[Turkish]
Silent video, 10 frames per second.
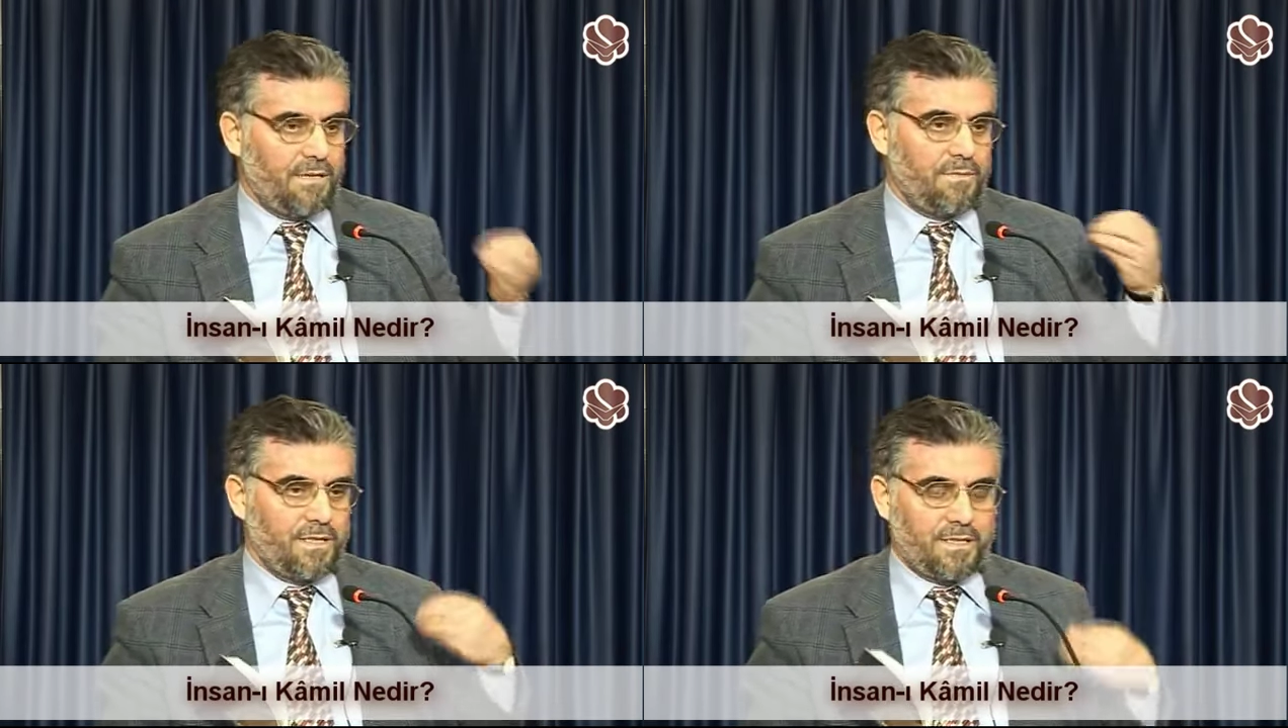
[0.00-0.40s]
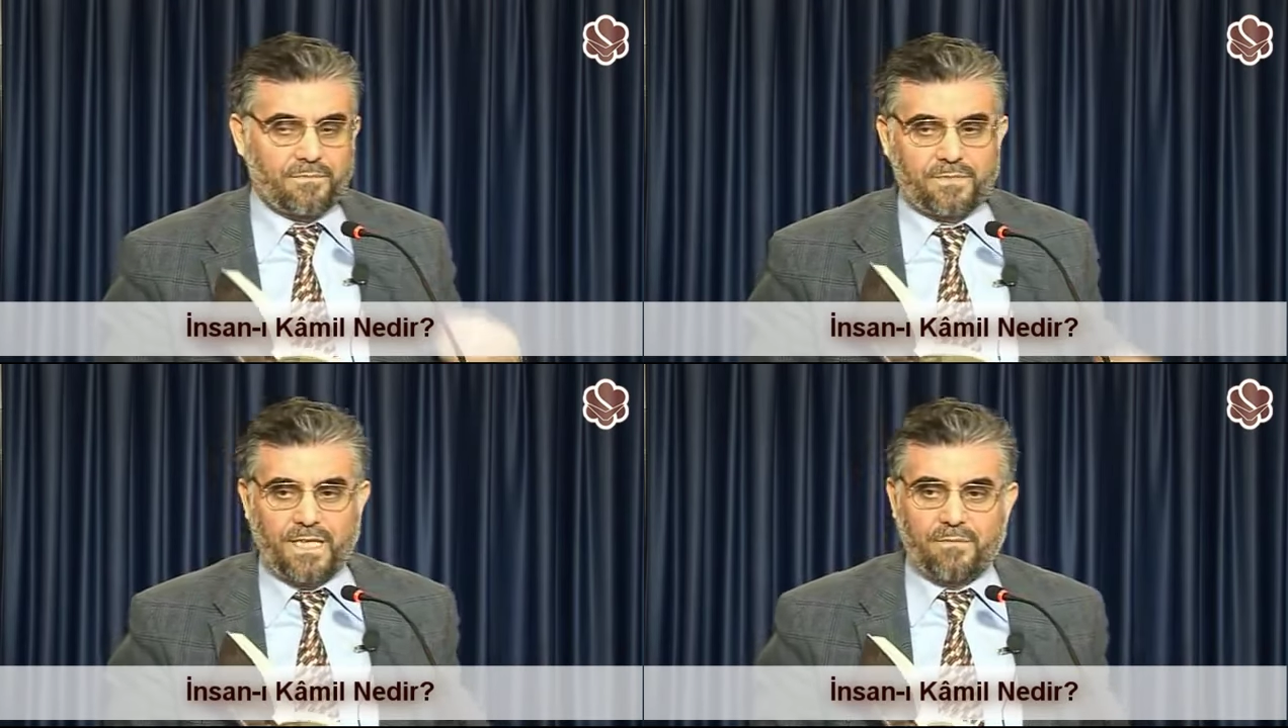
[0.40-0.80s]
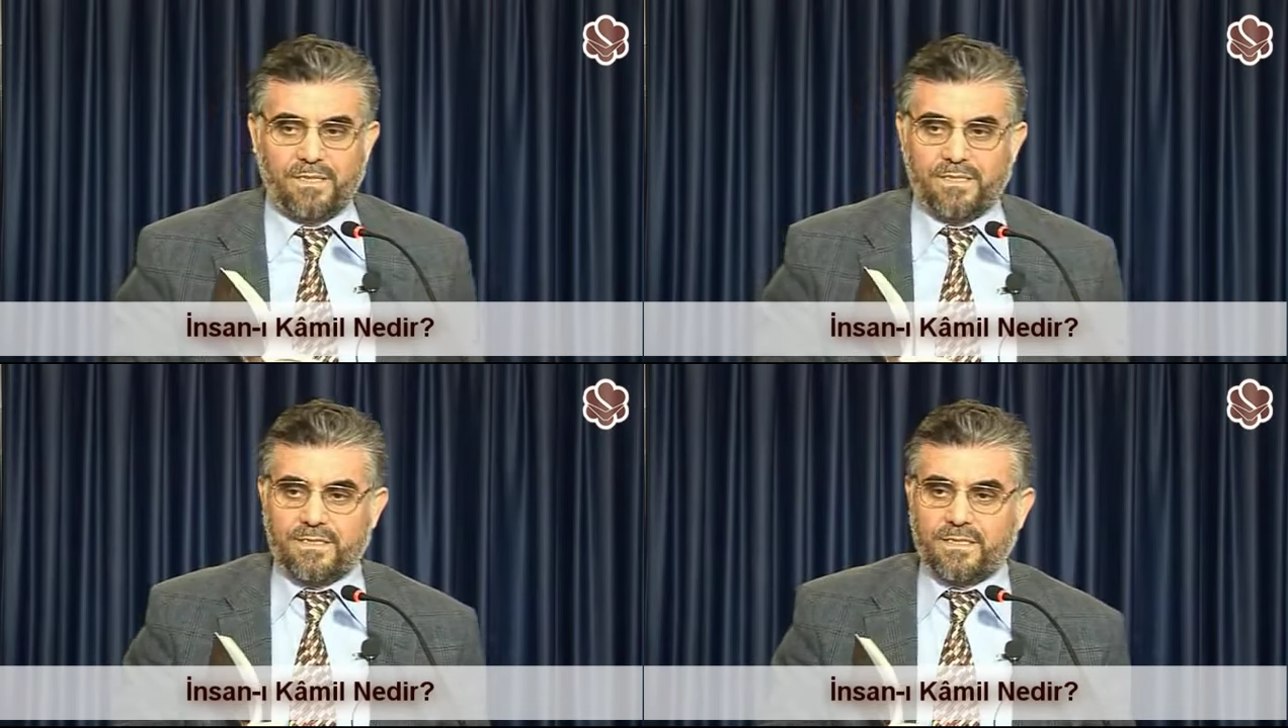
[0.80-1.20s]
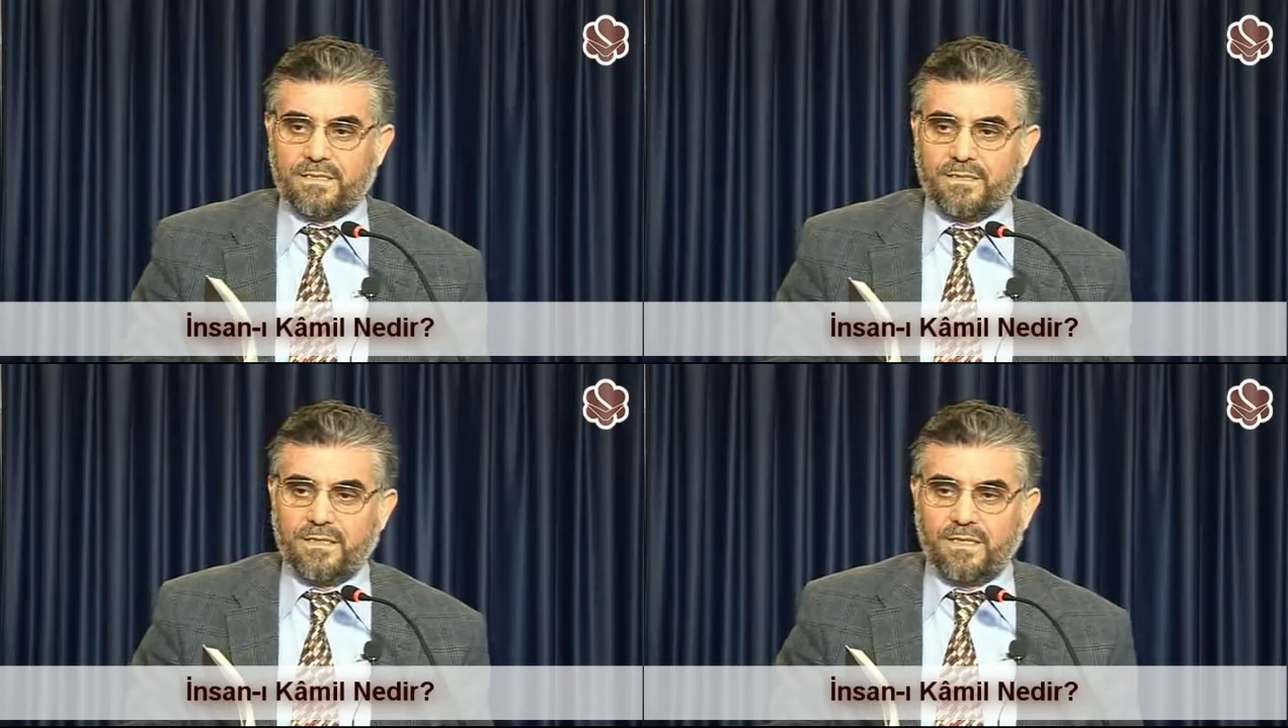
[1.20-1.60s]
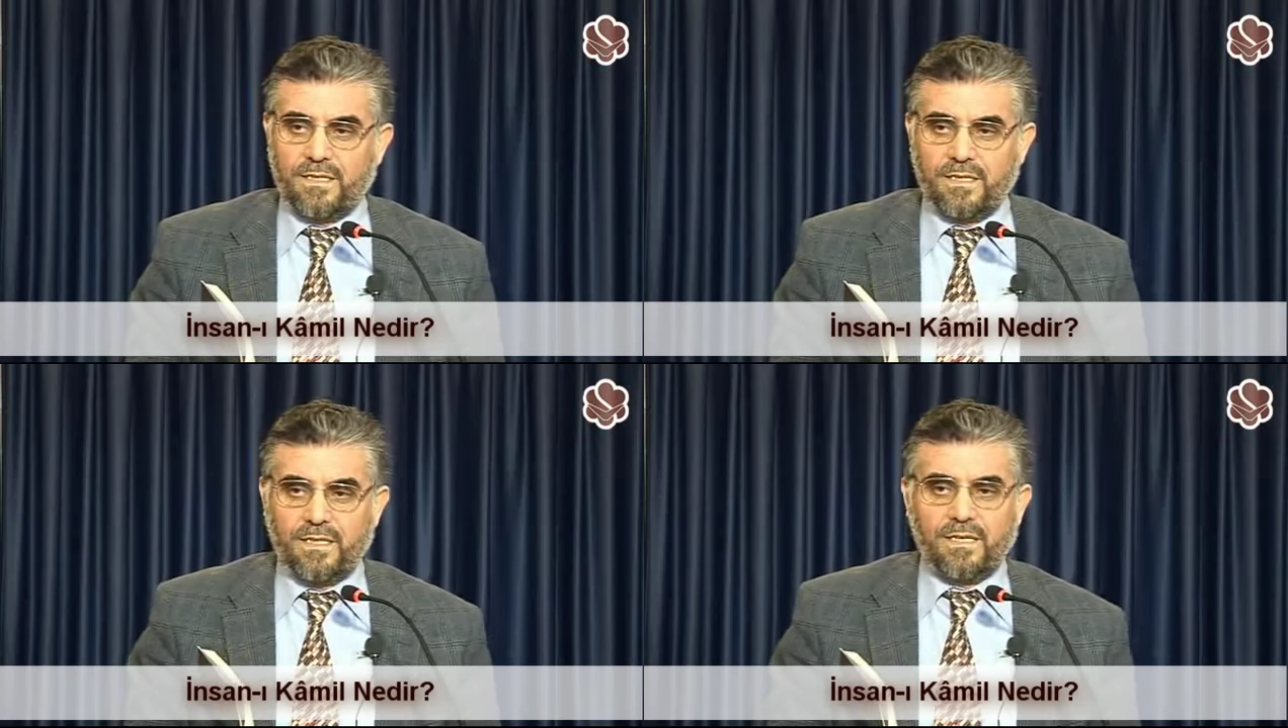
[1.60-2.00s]
Kamil adam, kamil insan.
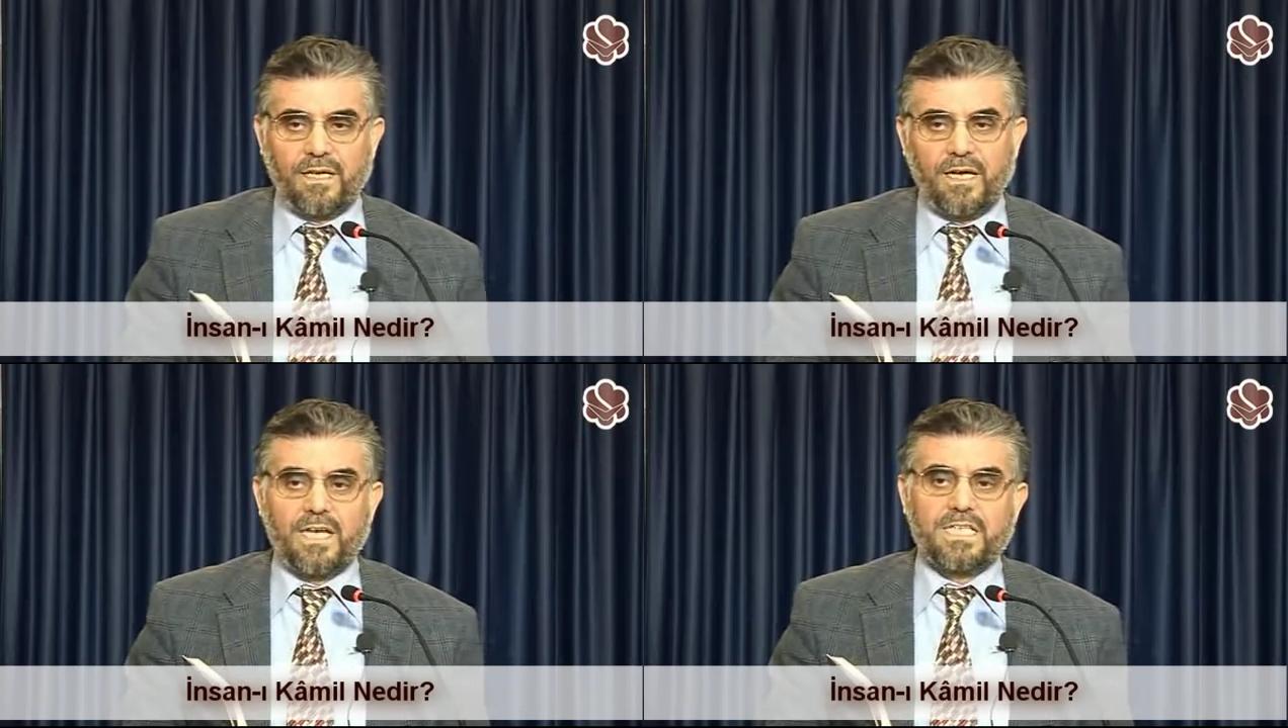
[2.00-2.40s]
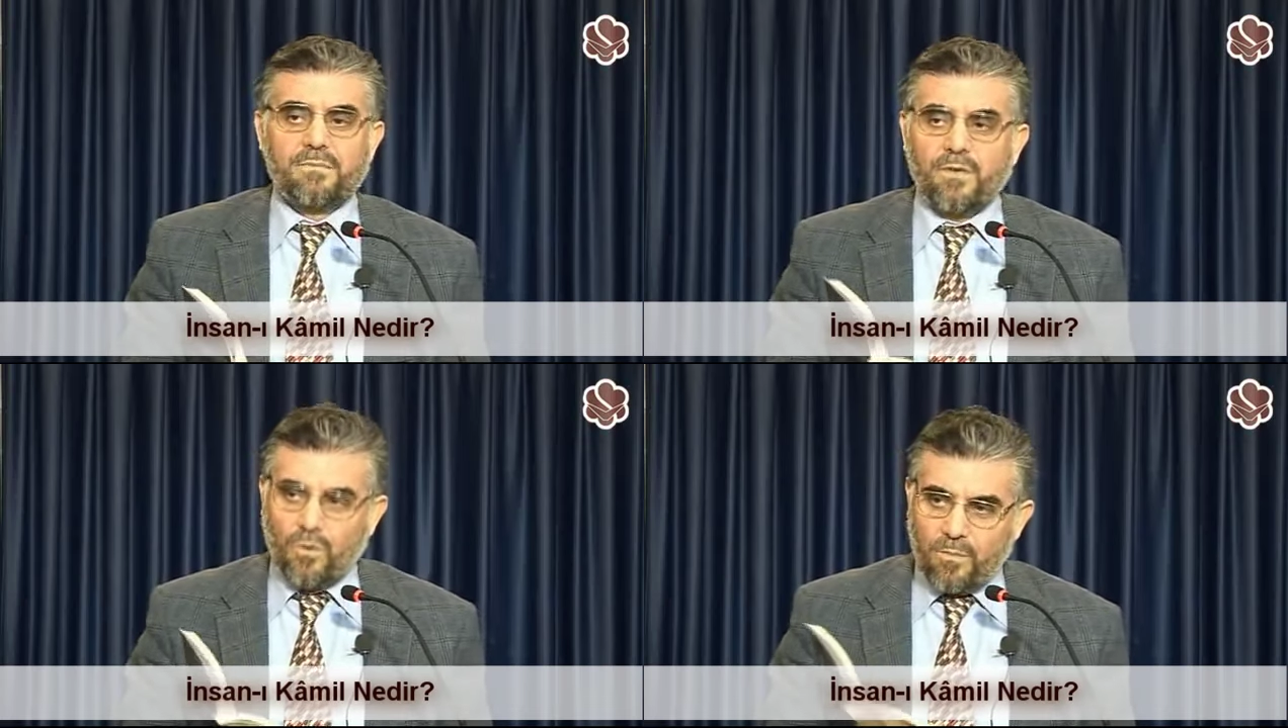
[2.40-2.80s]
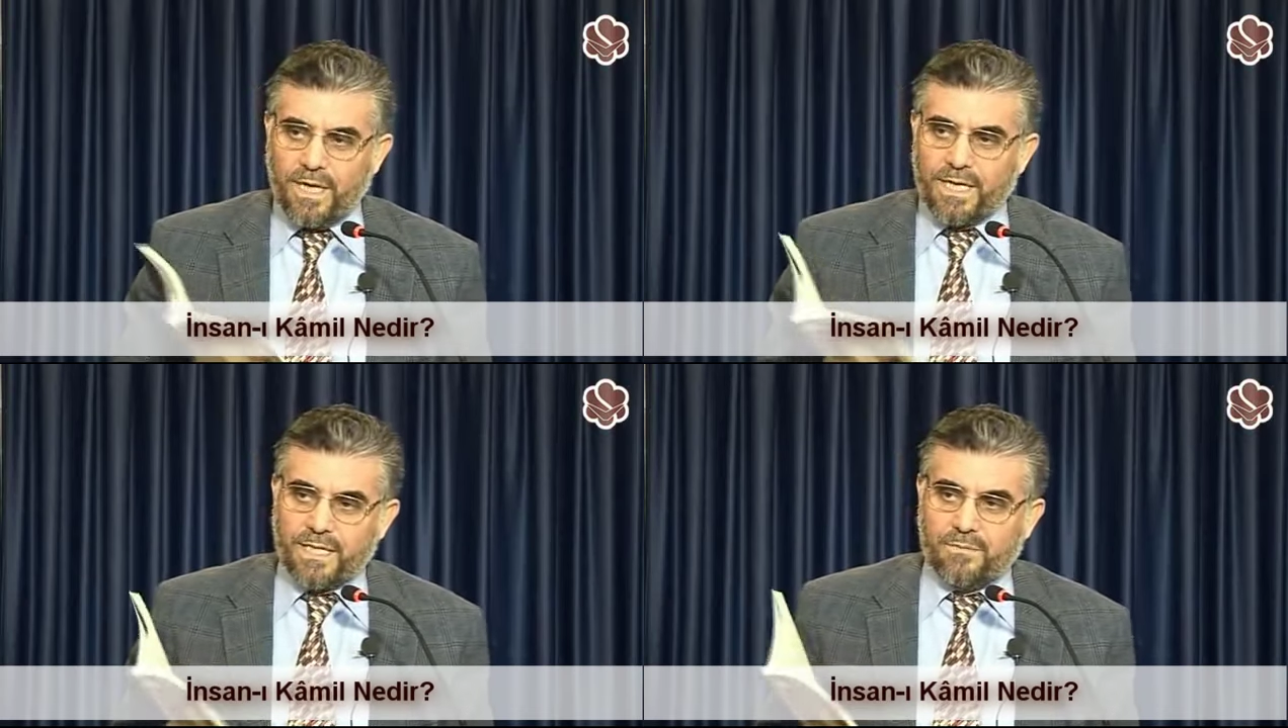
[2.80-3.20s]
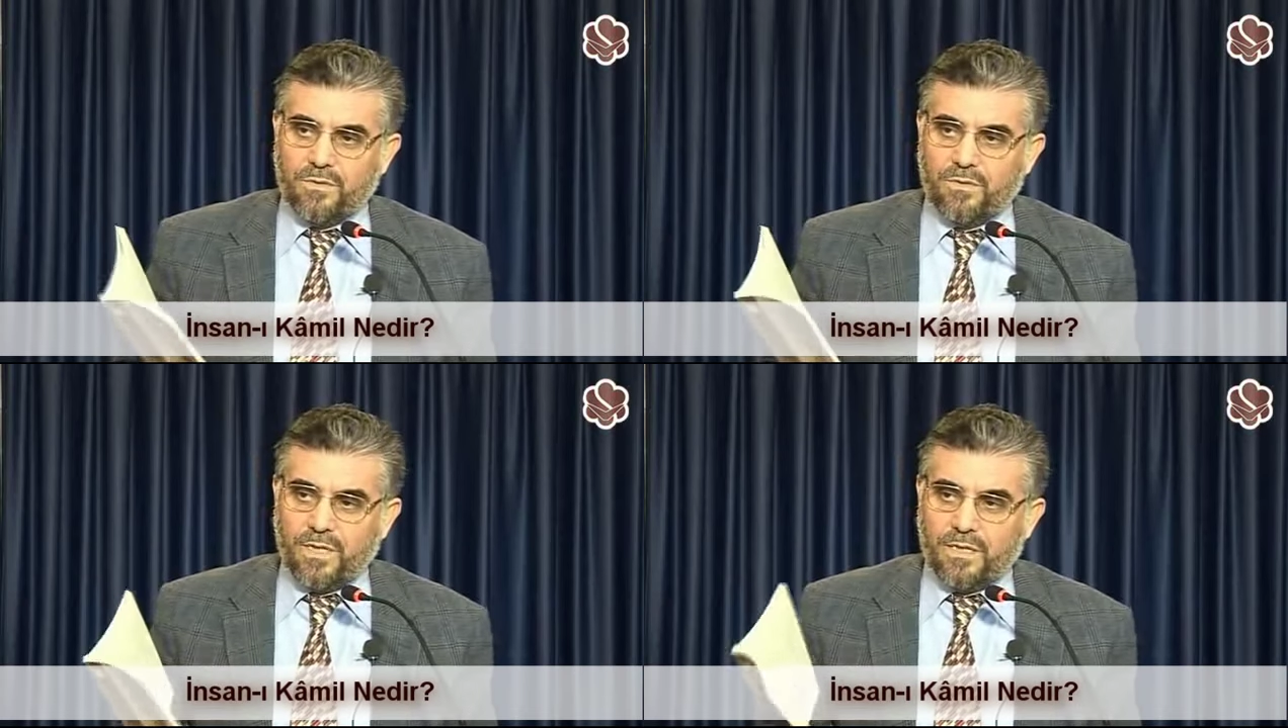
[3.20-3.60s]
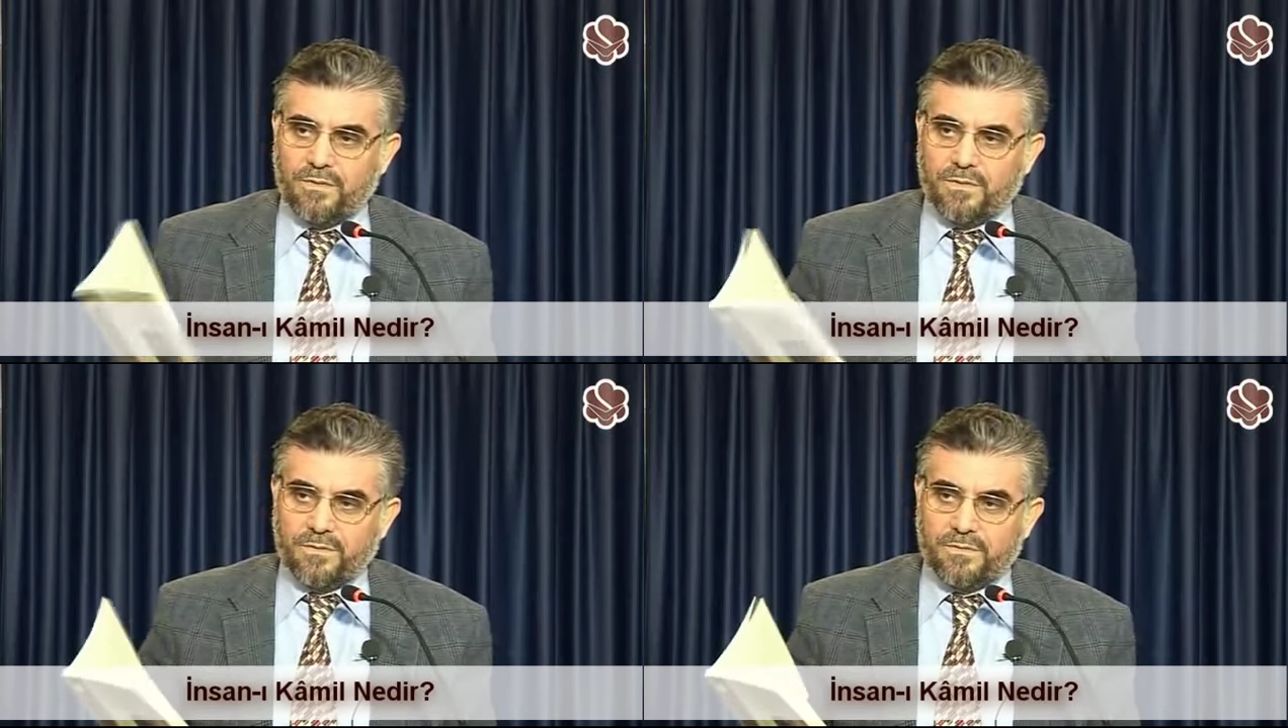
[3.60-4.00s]
Acaba o manada mı
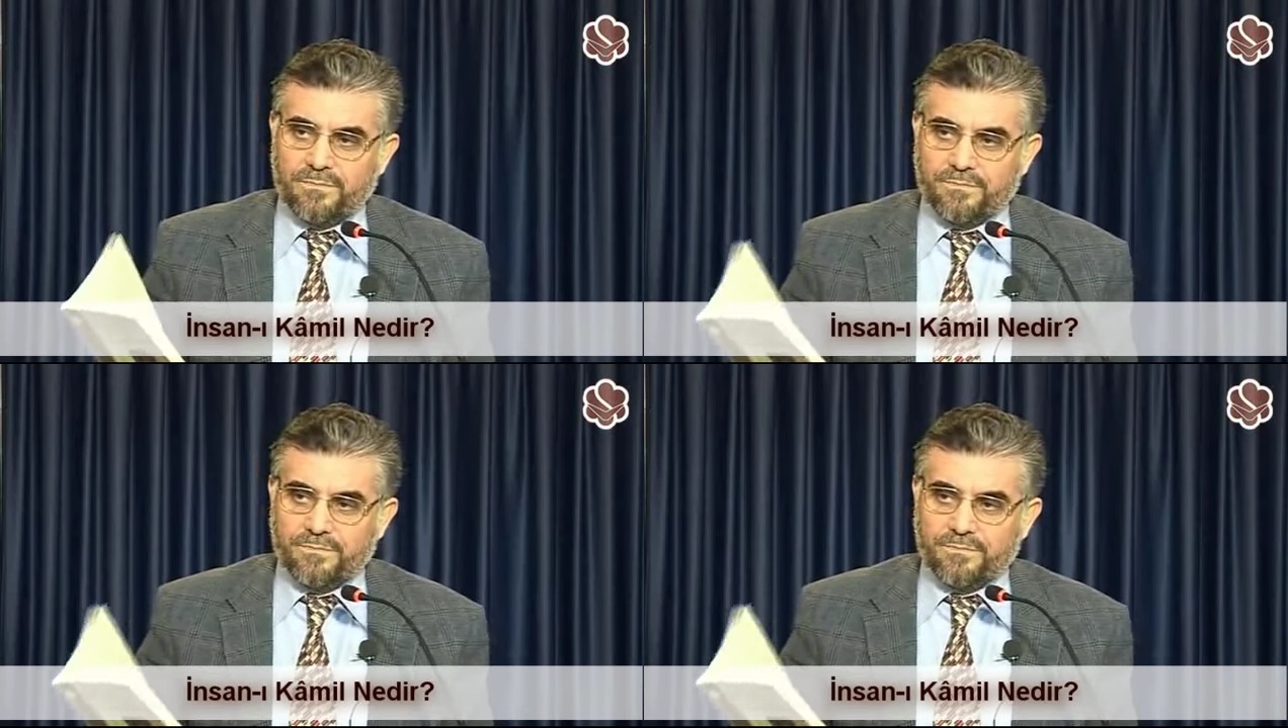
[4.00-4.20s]
kullanılıyor?